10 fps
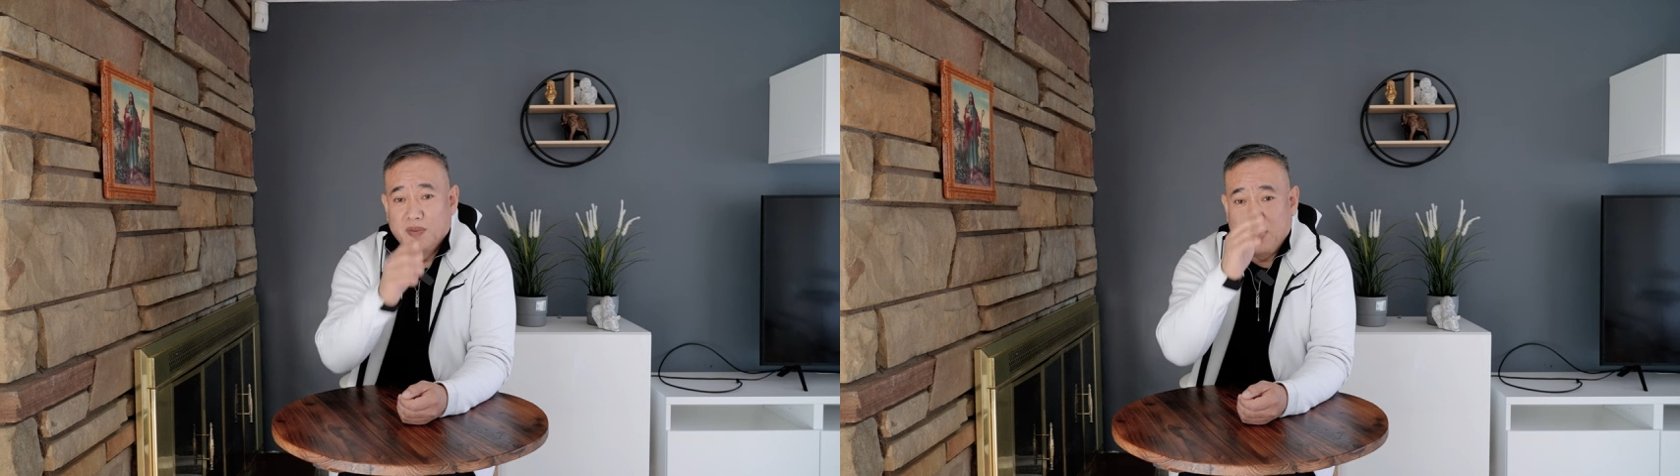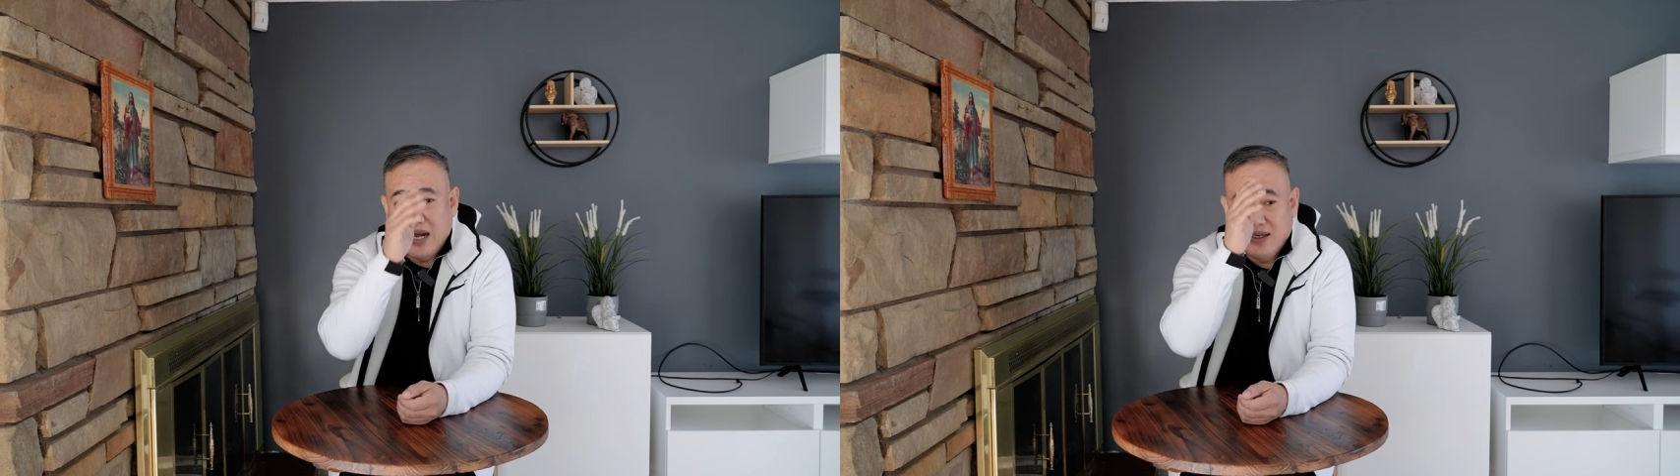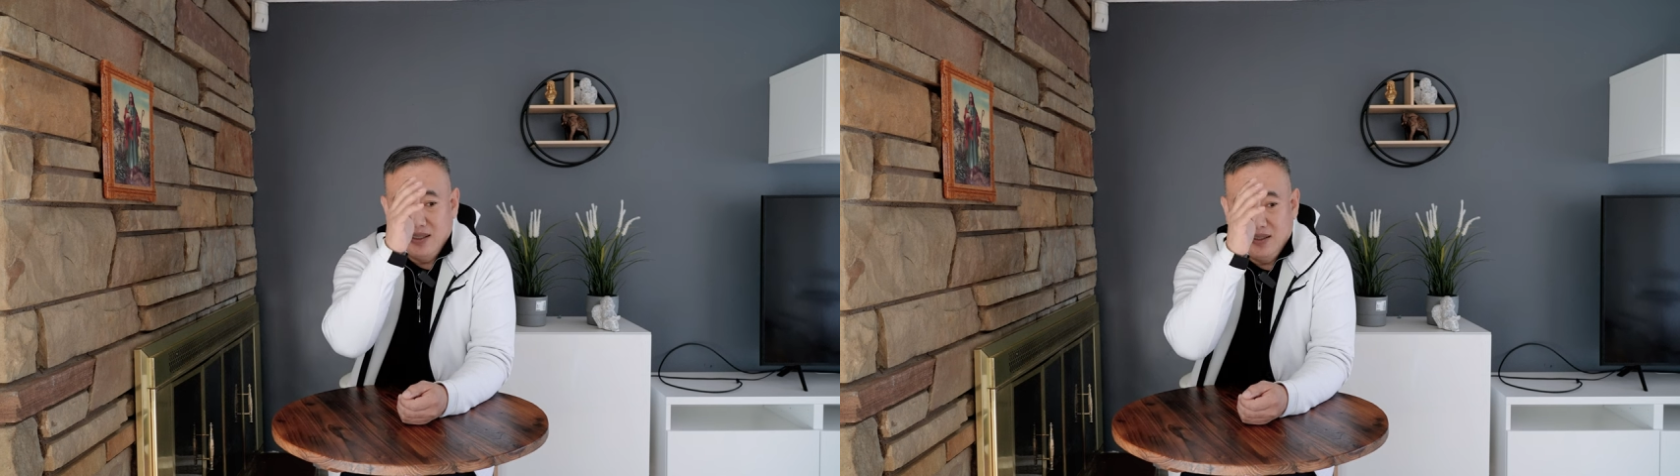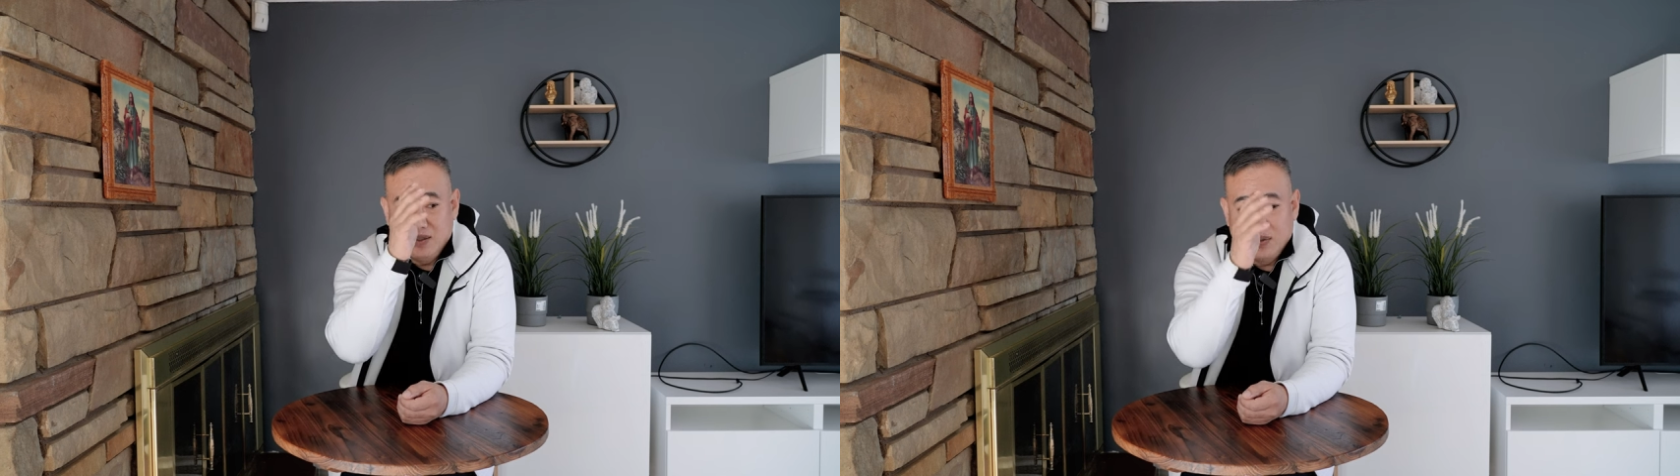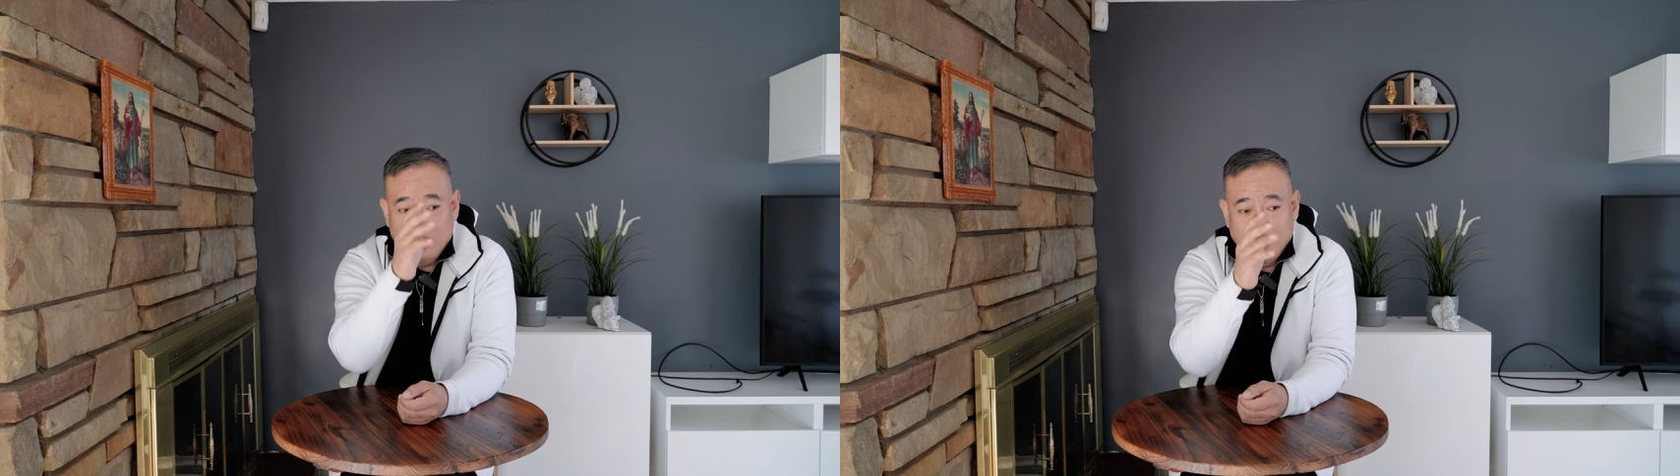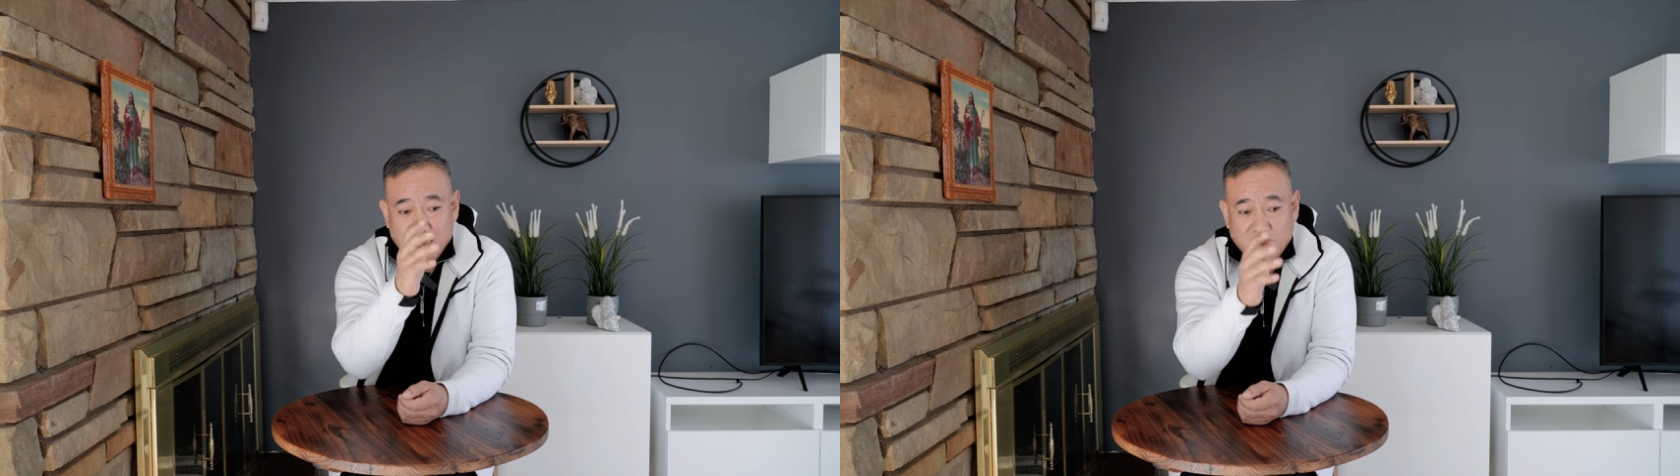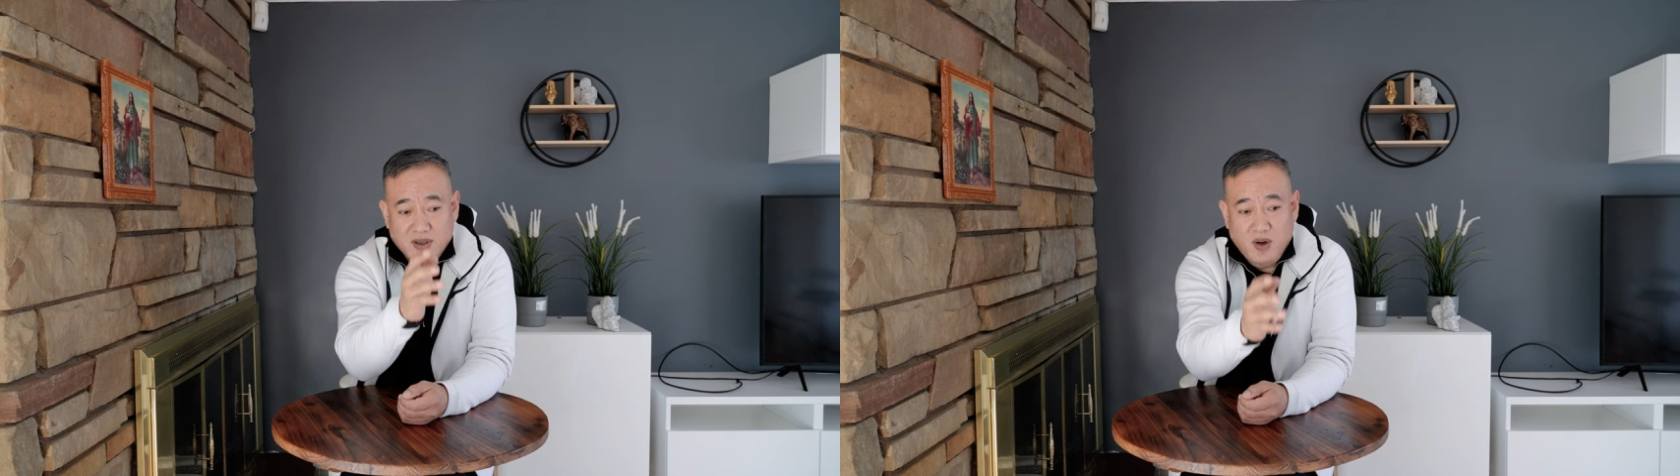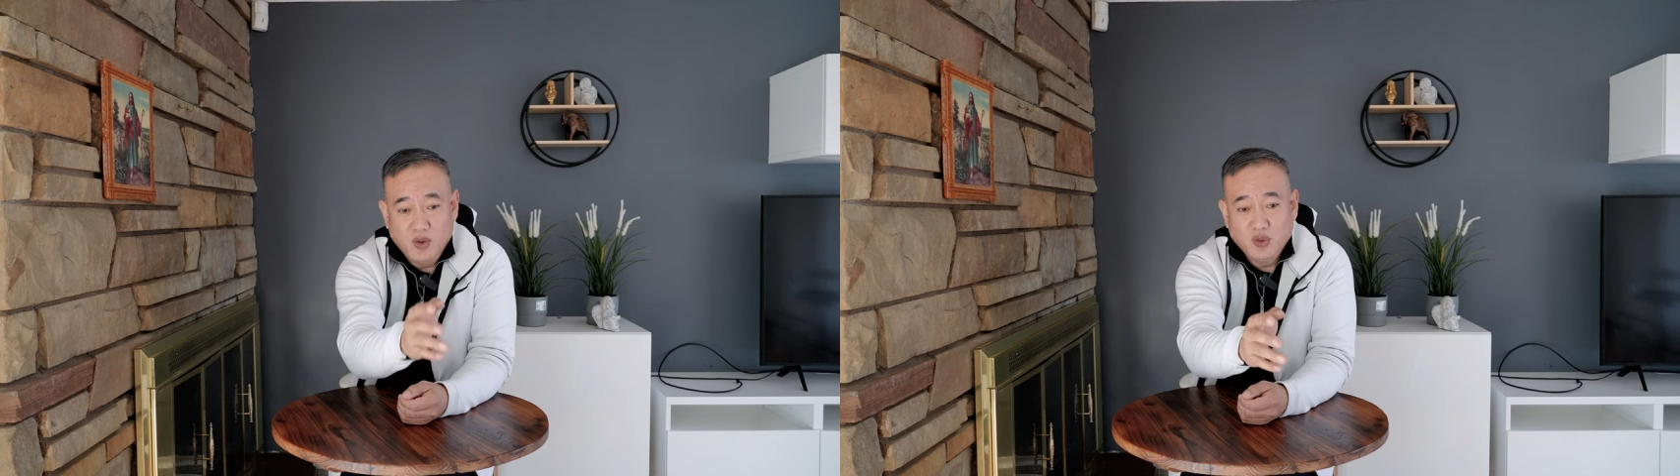把这个高